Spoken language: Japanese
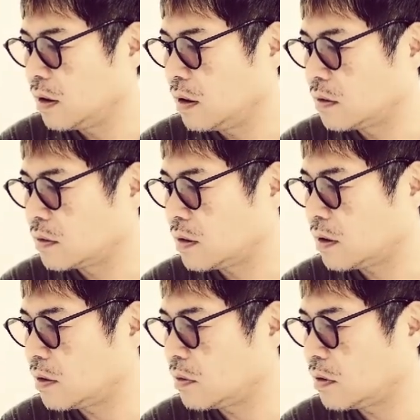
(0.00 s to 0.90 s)
えー、
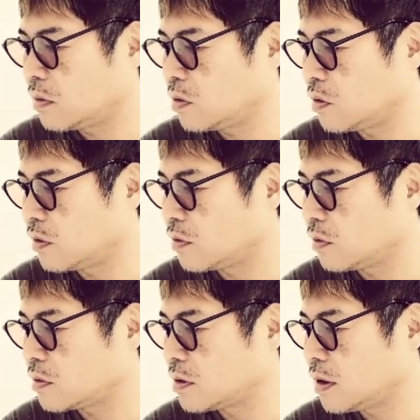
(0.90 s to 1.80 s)
スタンドダブルを
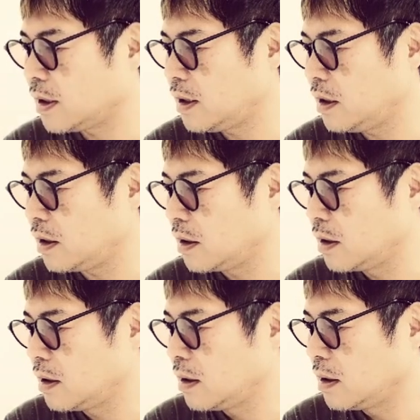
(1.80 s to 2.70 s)
必要としない、
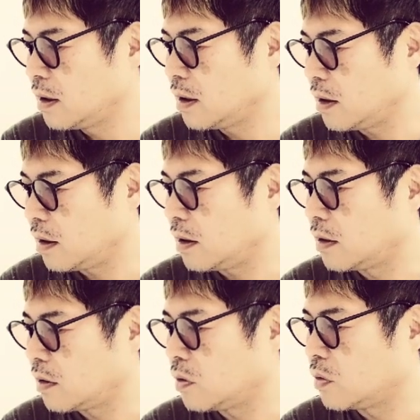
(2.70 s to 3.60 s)
あ
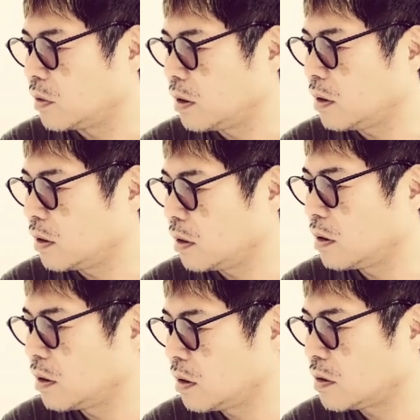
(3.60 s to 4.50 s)
あ、なるほどね。
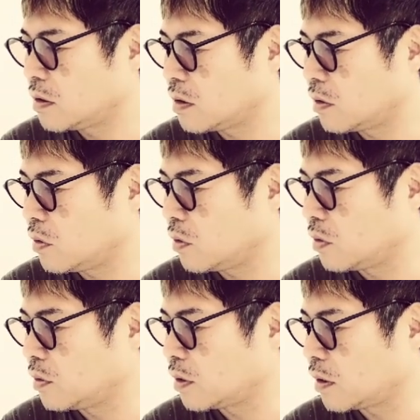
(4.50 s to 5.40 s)
身体能
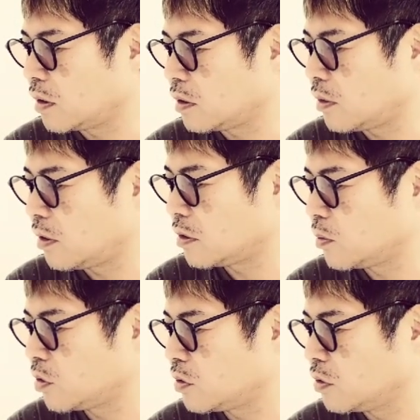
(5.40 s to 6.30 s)
力の高さを併
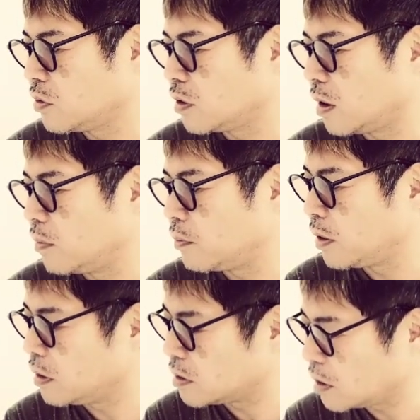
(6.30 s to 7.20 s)
せ持つという完
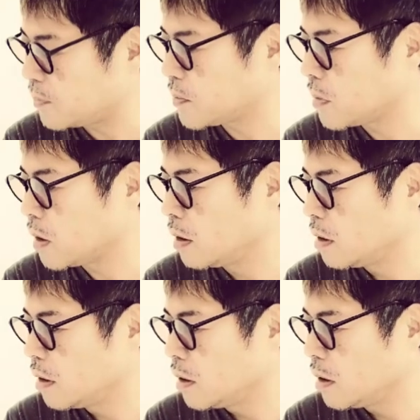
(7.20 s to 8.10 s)
璧さ。
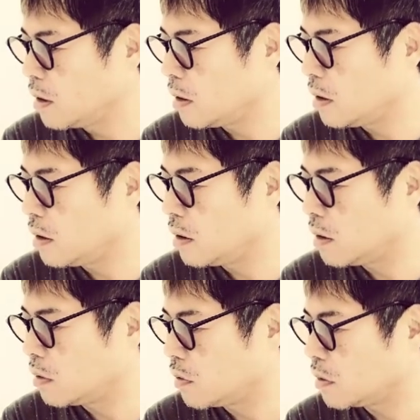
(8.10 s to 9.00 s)

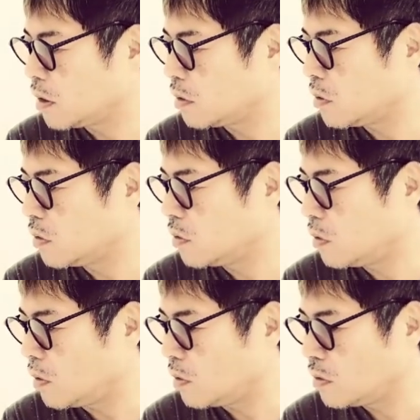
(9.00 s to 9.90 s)
えーと、佐藤
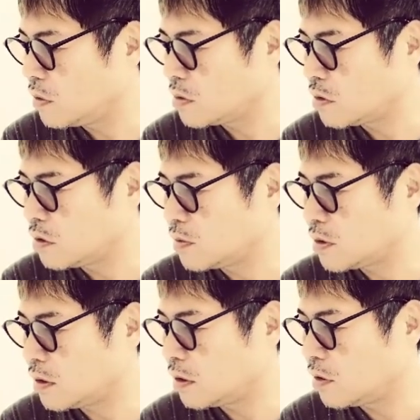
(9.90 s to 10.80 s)
の
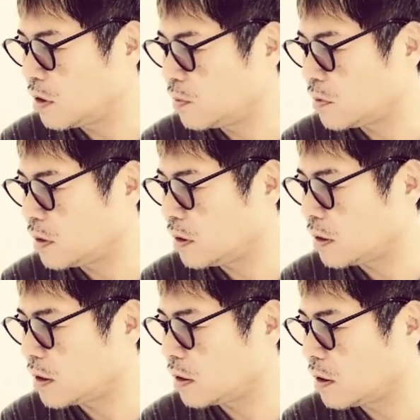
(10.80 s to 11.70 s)
YouTube チャンネルにアップされ
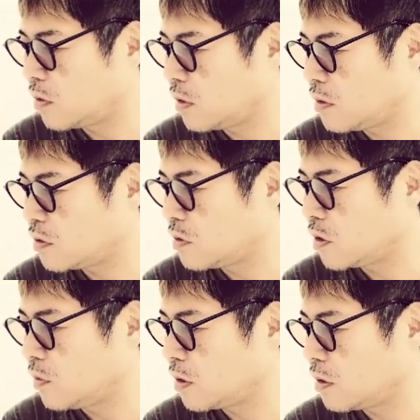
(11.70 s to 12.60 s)
た縦の練習
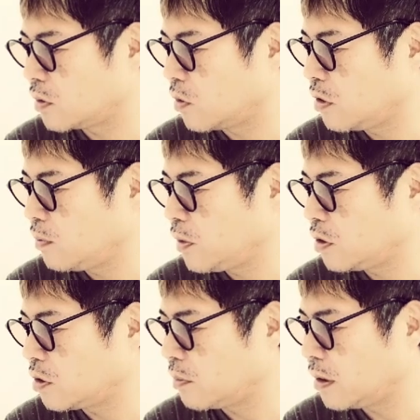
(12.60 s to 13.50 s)
風景を見ていると
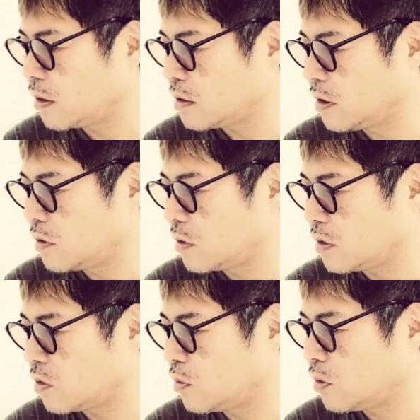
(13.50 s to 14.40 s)
オリンピックでも目指しているの
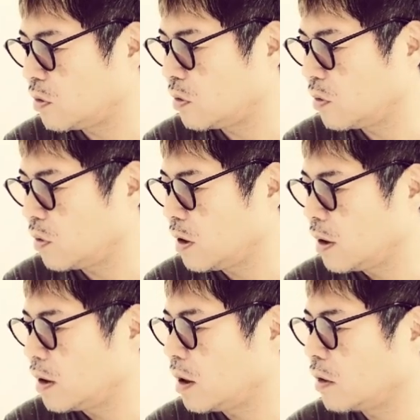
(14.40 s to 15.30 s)
かと思えるほど
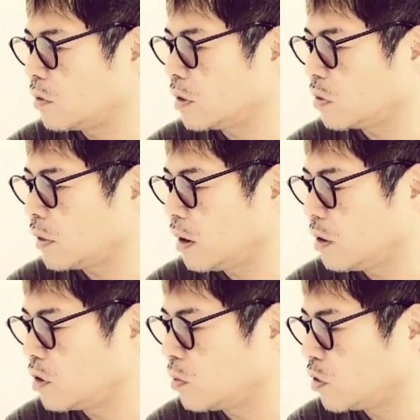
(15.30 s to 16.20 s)
ハードな
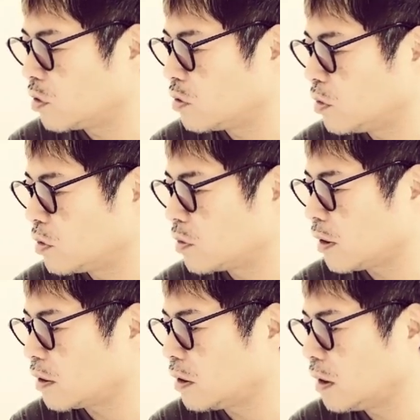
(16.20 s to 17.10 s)
トレーニングを黙々
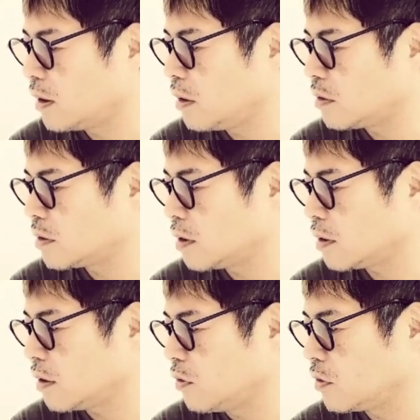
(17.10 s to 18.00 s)
と重ねている
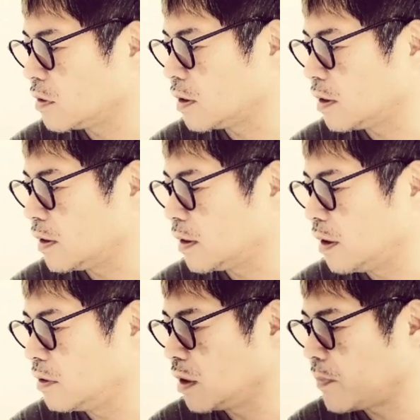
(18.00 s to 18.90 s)
姿が映し出され
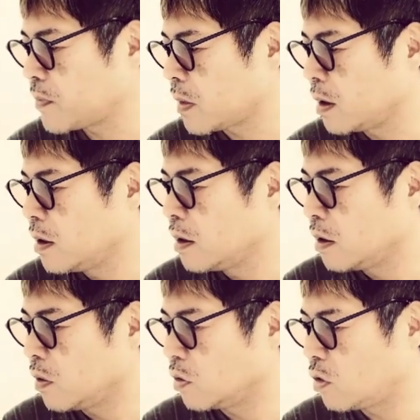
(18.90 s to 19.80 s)
ているが
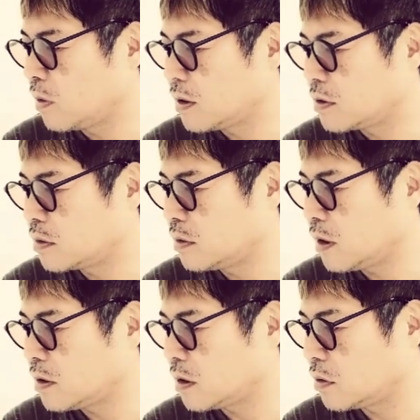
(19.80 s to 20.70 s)
言葉少
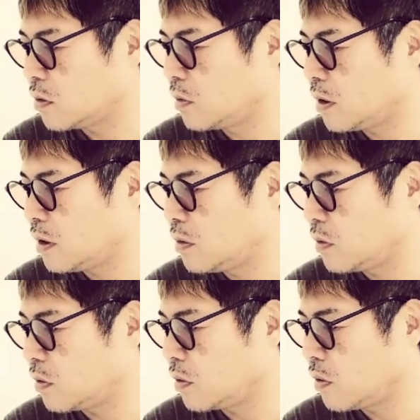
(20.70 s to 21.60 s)
ない佐藤なり
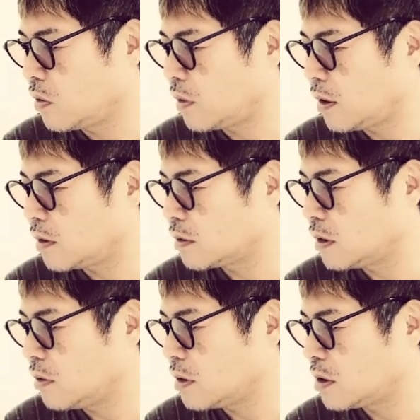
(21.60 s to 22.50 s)
のこれが
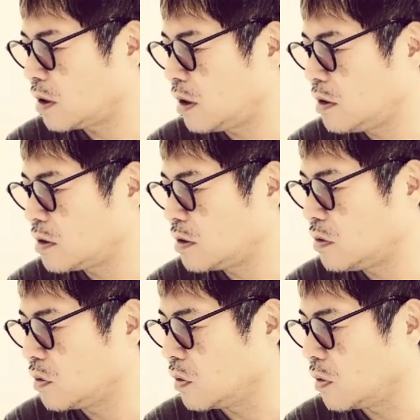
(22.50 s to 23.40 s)
すなわち謙
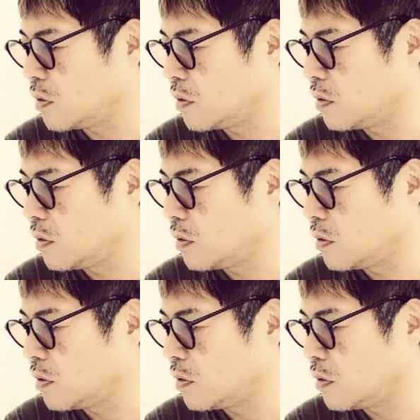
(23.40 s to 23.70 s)
信を